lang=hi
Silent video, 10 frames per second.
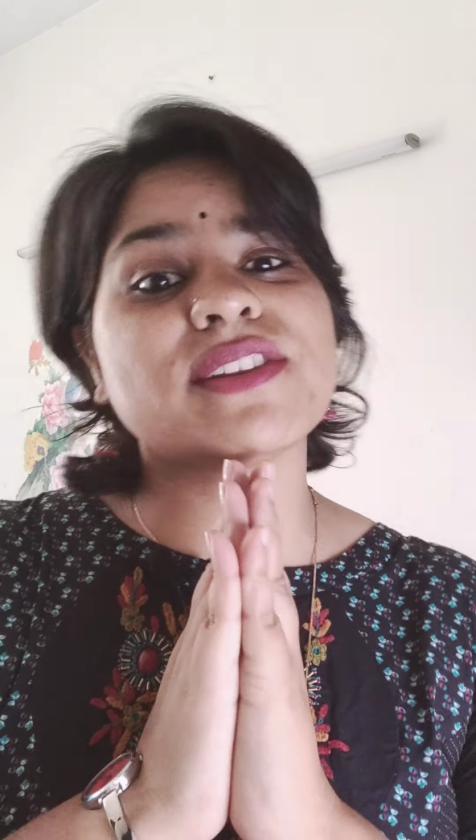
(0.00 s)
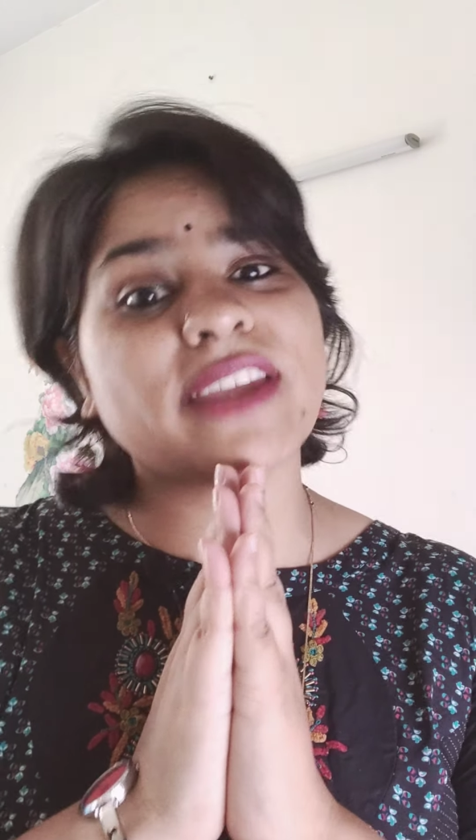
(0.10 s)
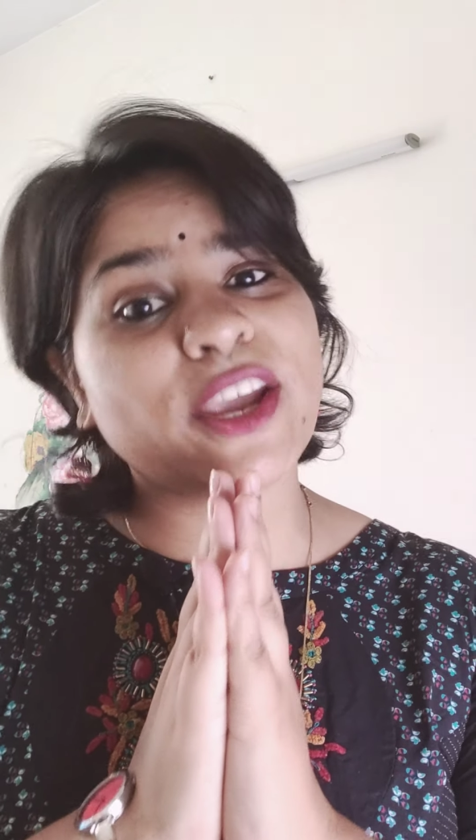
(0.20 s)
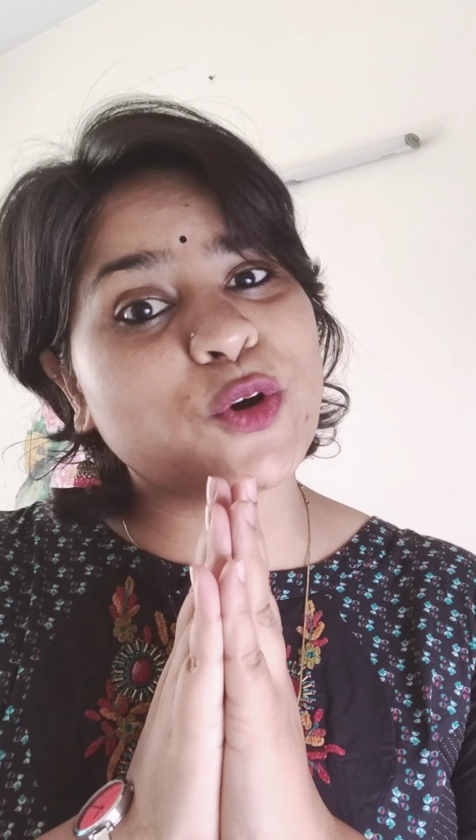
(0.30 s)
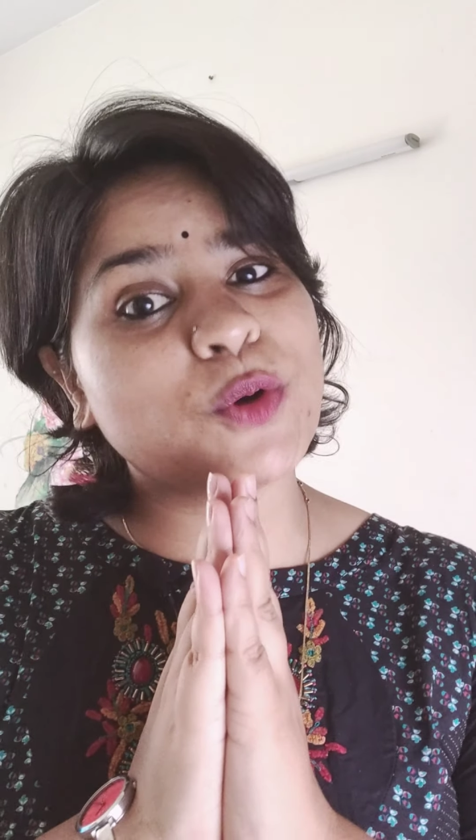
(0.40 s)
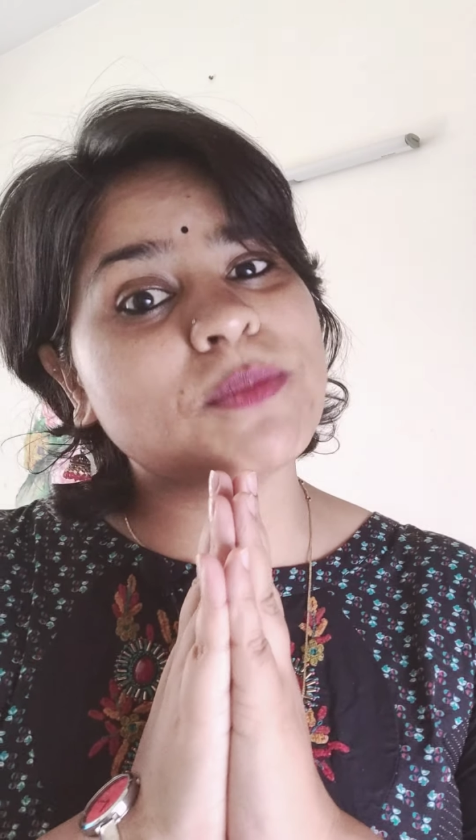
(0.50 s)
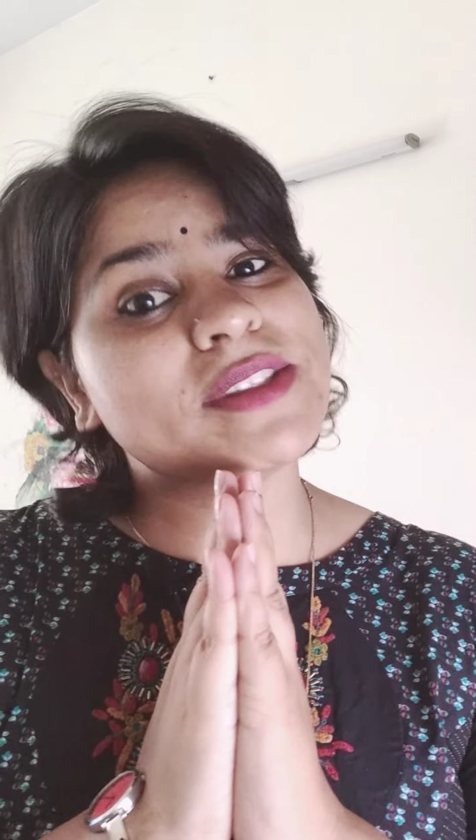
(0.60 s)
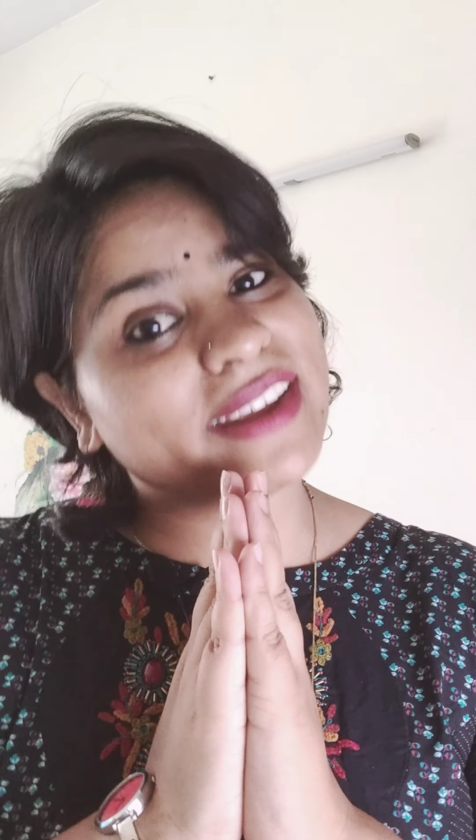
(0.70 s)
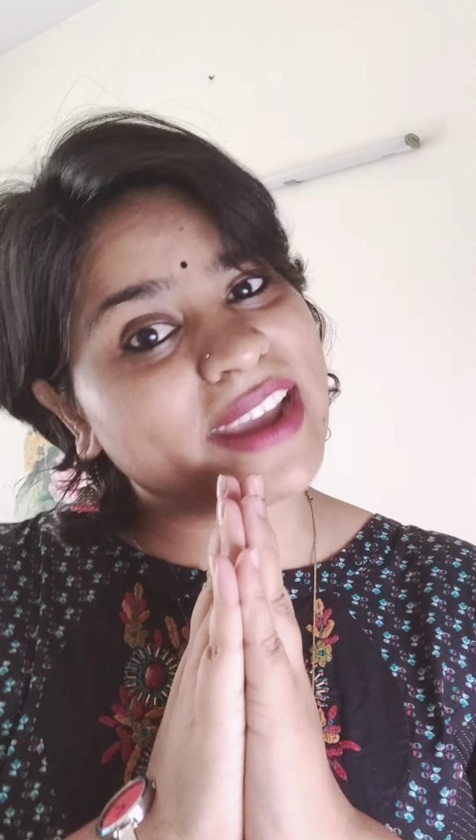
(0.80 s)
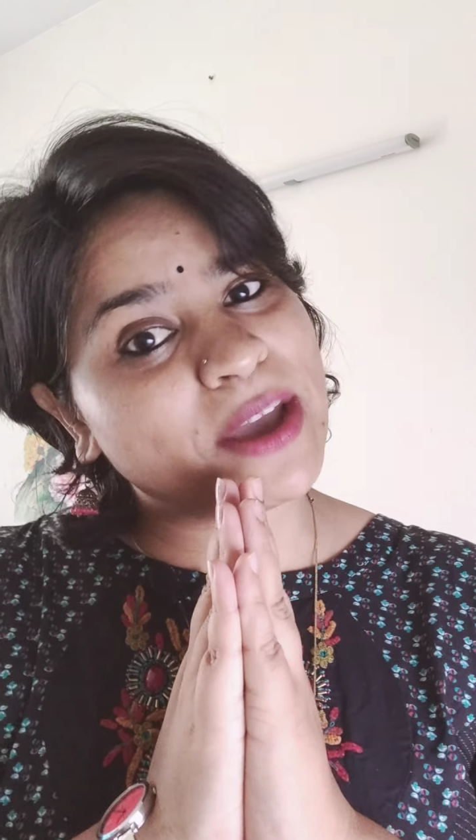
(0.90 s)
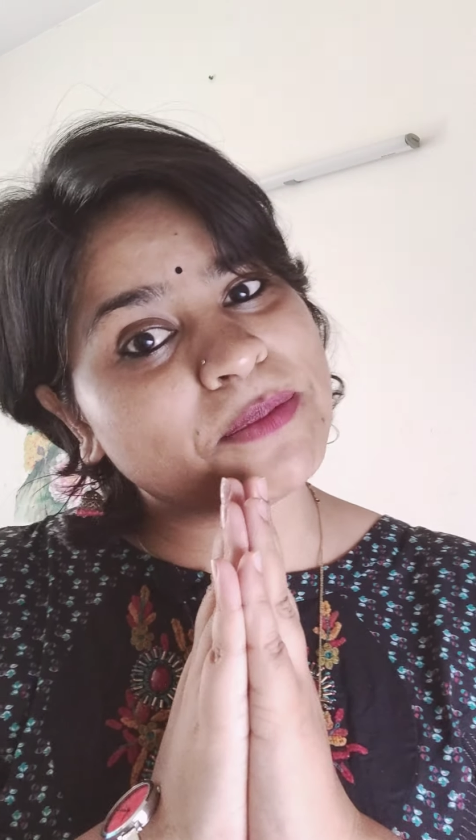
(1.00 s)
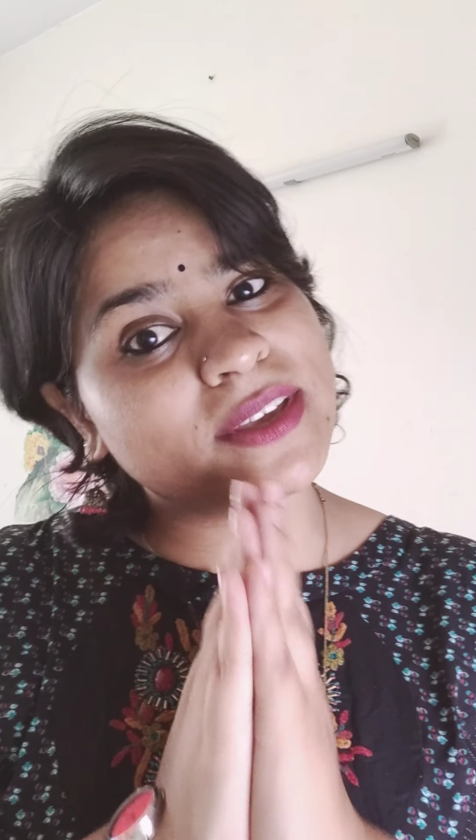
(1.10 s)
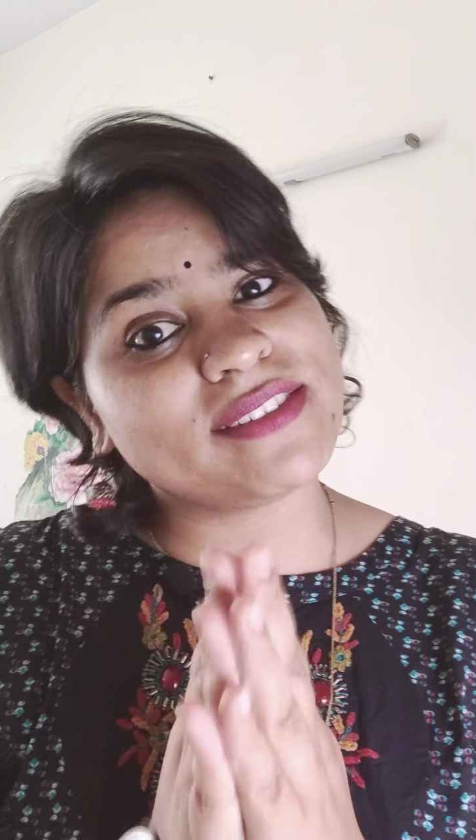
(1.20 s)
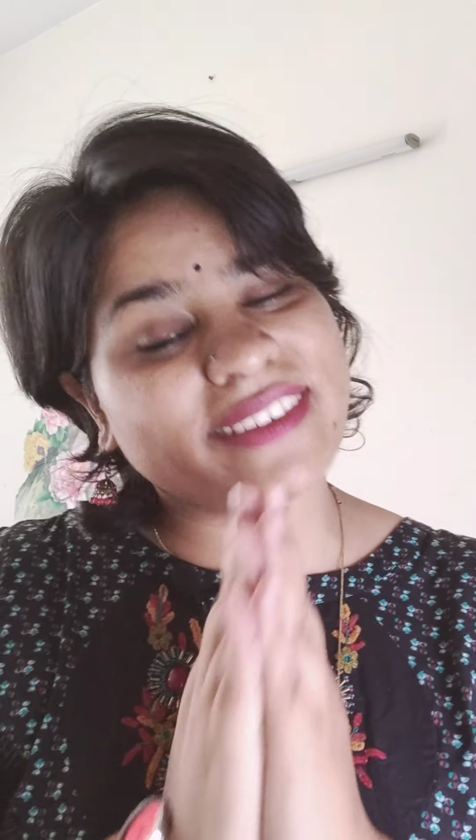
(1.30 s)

स्टे होम स्टे हैप्पी